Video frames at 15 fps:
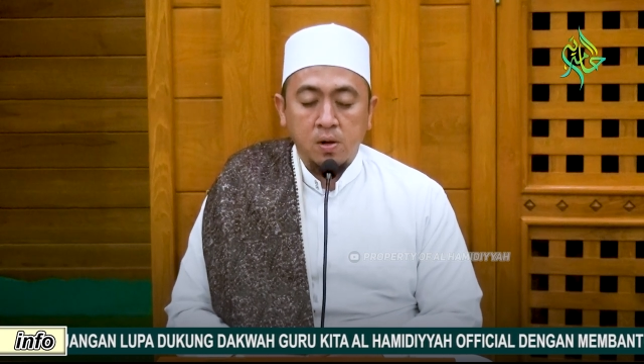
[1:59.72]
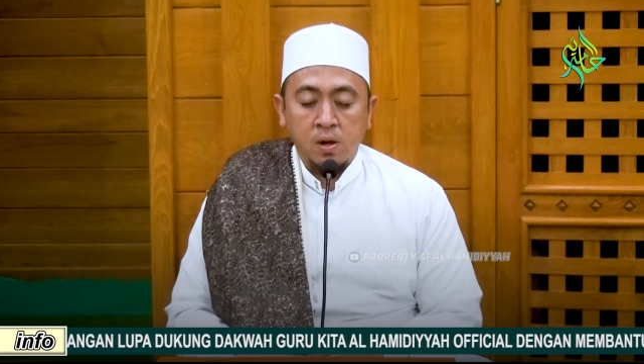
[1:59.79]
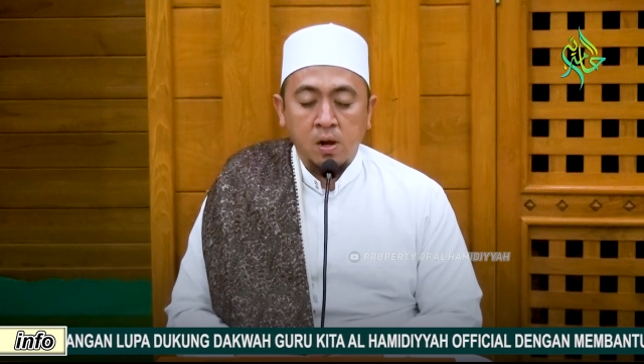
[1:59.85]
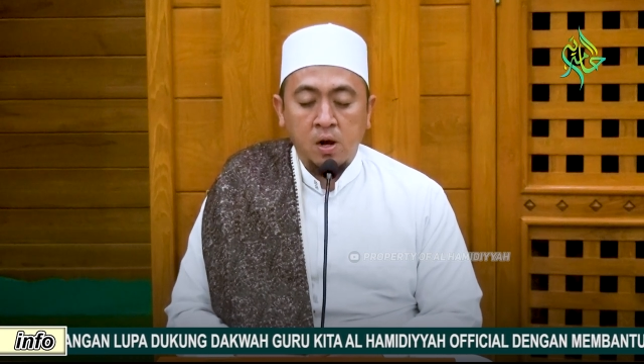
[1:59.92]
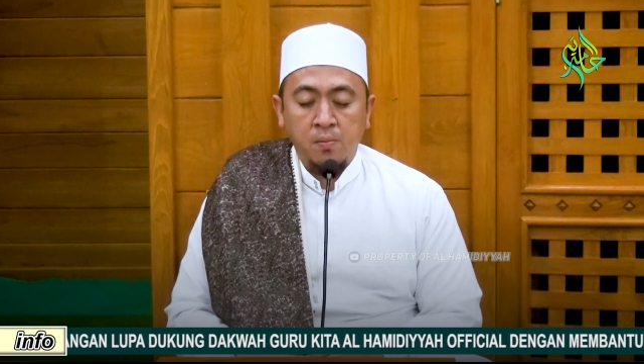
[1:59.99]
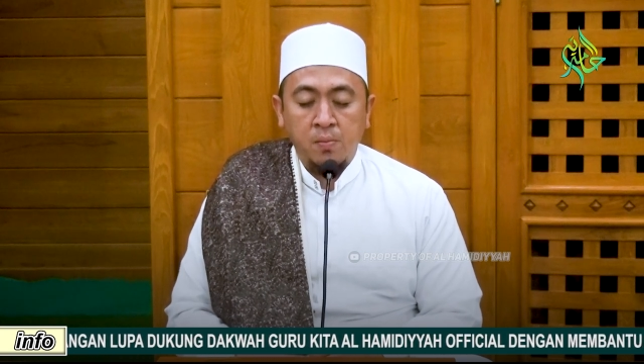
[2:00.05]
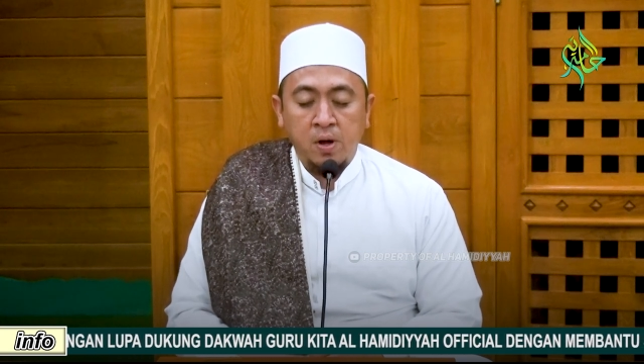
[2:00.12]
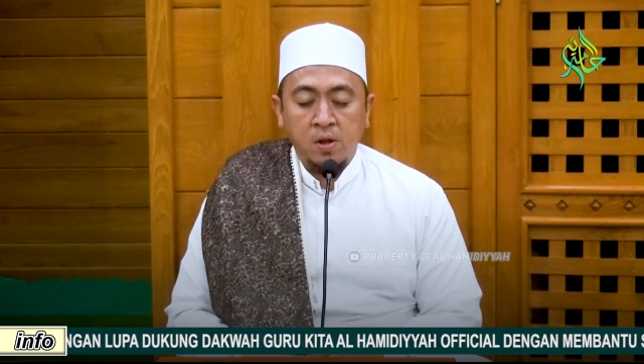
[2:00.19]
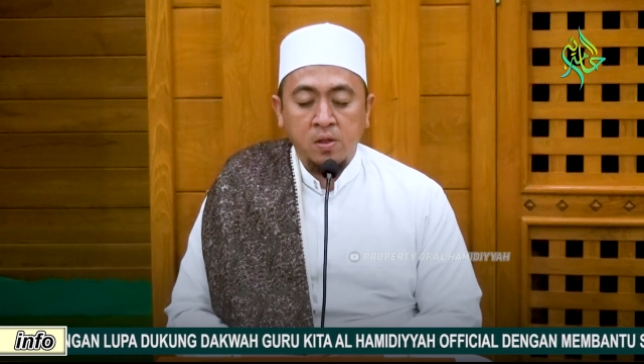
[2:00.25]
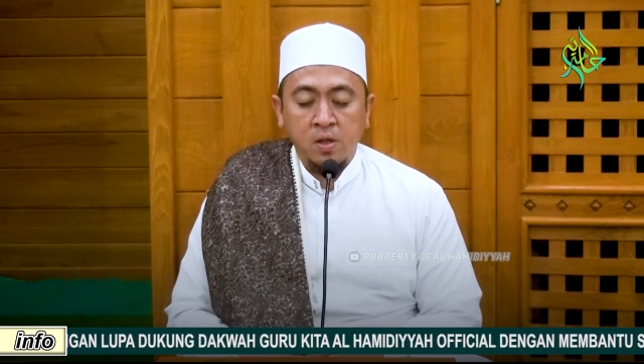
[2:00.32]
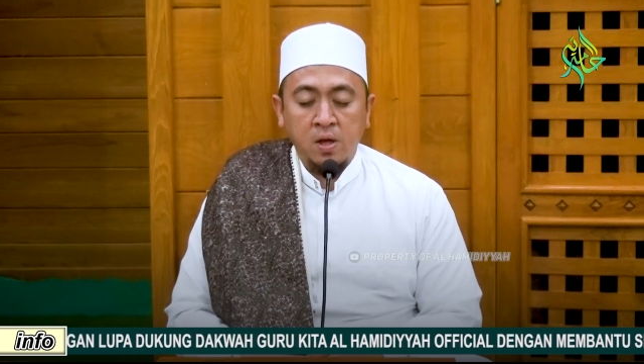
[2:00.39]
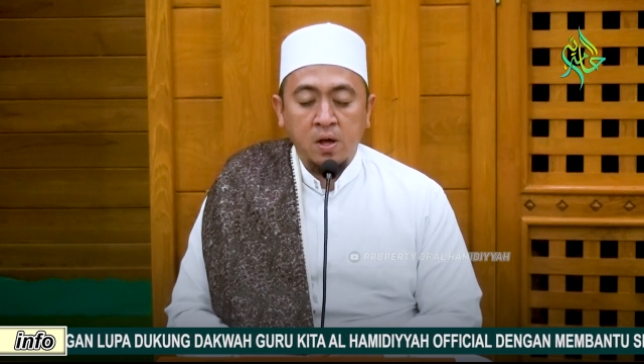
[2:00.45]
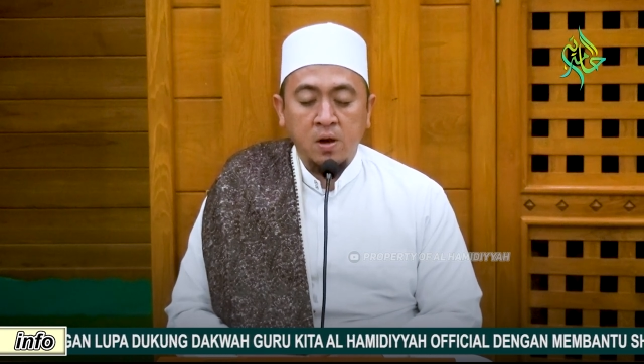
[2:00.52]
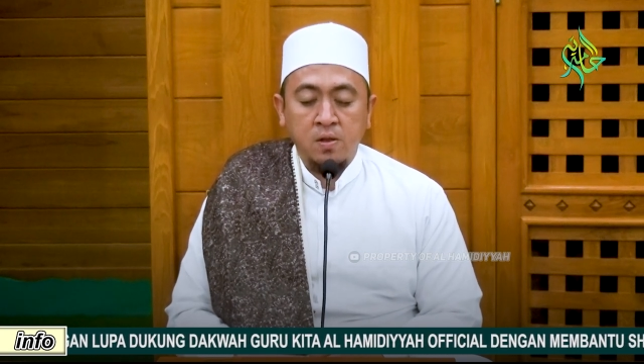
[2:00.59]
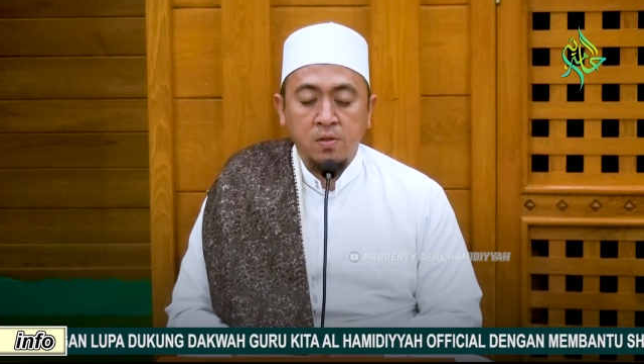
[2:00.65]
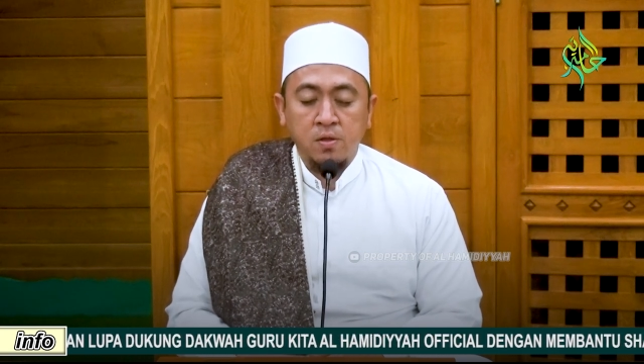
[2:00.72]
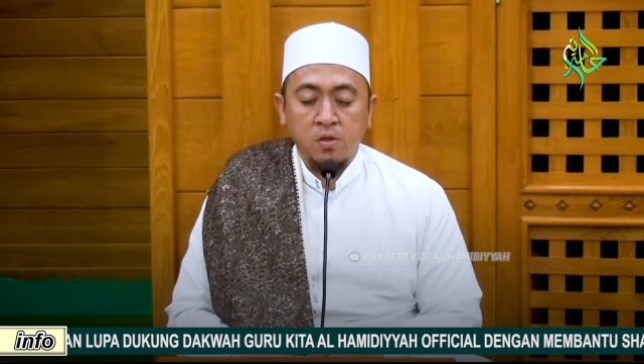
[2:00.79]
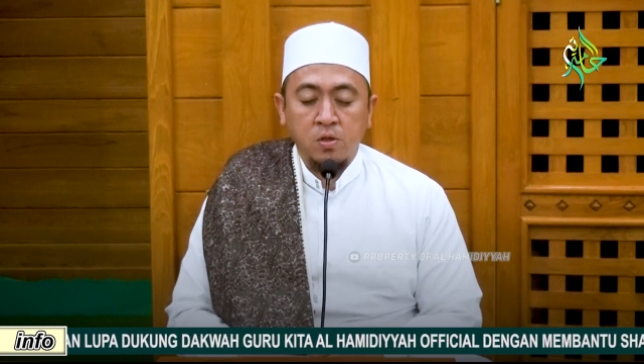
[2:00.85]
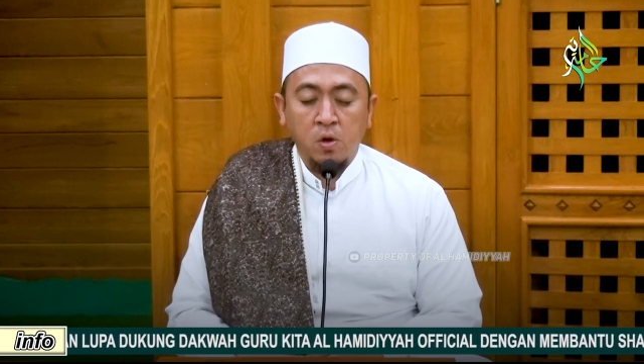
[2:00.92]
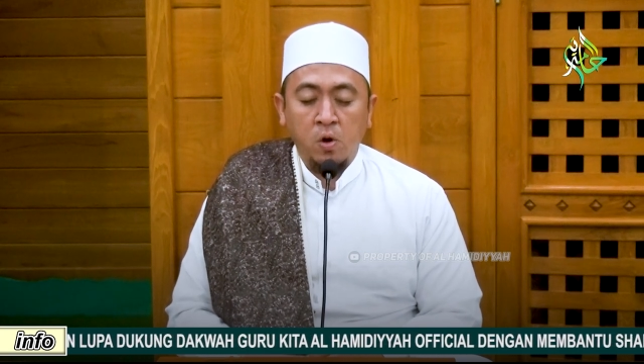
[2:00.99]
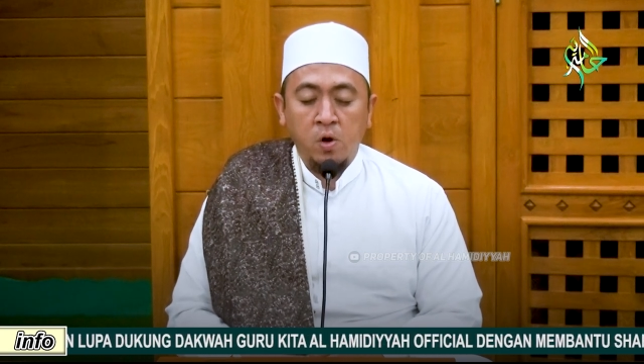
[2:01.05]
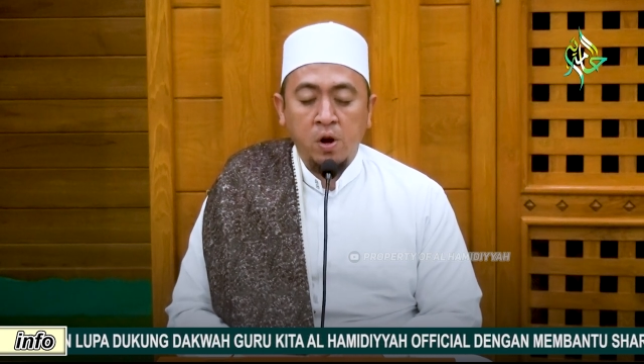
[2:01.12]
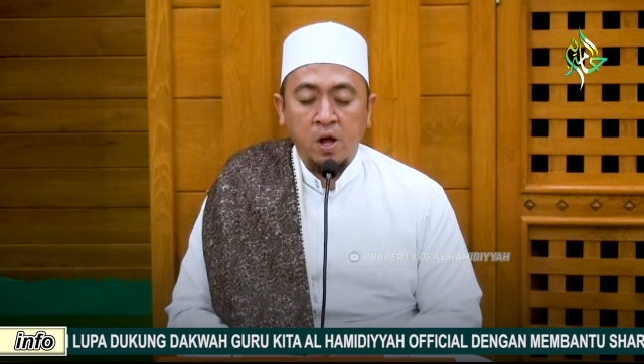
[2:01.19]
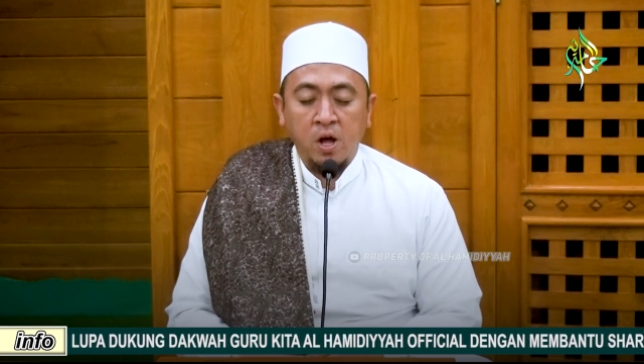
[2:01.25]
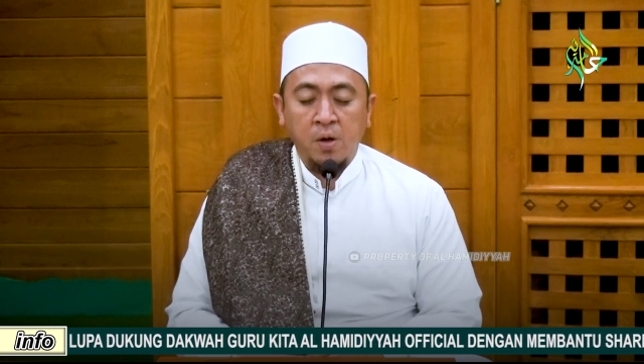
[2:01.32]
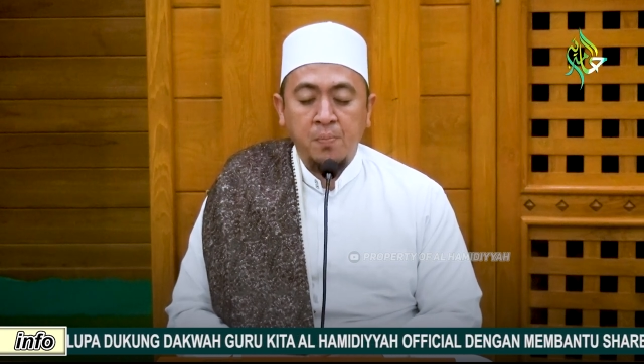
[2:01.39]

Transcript: Dalam artian seseorang